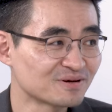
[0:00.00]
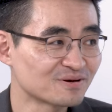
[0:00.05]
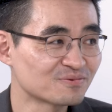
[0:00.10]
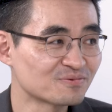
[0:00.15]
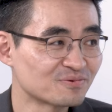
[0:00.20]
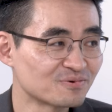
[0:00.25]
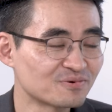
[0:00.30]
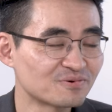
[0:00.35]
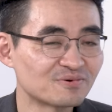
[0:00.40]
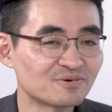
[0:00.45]

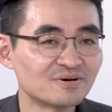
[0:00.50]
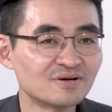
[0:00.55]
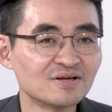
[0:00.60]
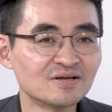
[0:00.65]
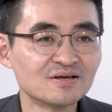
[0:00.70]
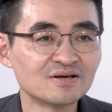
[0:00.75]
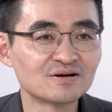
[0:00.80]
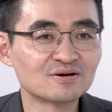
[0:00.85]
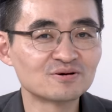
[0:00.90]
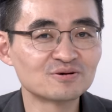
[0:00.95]
하고
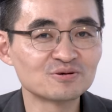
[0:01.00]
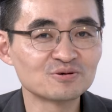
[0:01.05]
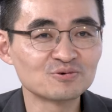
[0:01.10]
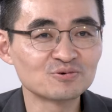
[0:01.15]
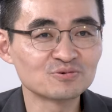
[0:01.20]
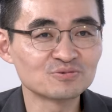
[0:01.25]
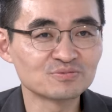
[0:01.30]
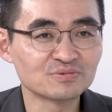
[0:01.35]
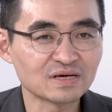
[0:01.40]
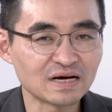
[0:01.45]

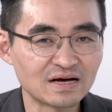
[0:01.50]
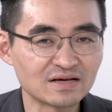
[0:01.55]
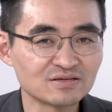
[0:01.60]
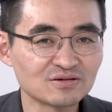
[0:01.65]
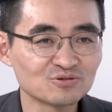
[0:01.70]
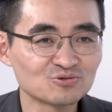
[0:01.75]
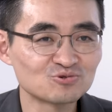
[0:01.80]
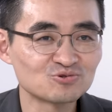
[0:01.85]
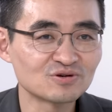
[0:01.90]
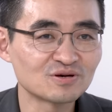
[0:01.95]
그리고
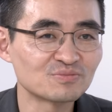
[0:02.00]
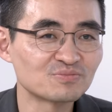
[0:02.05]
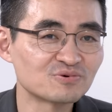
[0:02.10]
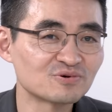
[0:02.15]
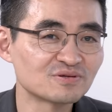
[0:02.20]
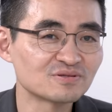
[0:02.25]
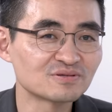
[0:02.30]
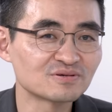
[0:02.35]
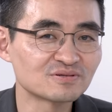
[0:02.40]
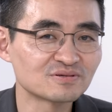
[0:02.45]
가장 중요한
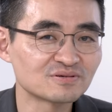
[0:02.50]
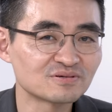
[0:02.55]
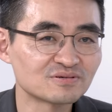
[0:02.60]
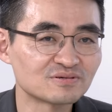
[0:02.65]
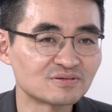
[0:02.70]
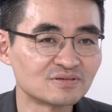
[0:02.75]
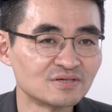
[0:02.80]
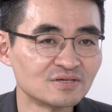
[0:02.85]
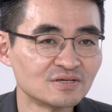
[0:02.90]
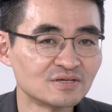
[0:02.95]

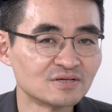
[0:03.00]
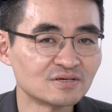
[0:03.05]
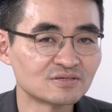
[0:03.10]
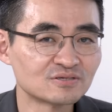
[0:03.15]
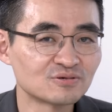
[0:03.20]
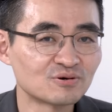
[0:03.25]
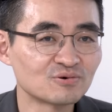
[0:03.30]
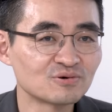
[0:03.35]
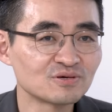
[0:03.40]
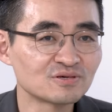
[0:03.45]
포인트는
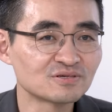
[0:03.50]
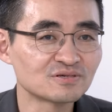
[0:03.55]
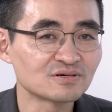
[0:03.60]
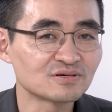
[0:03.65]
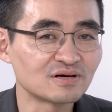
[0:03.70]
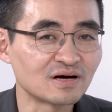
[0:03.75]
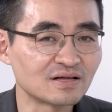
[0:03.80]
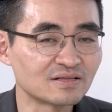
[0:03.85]
전기차를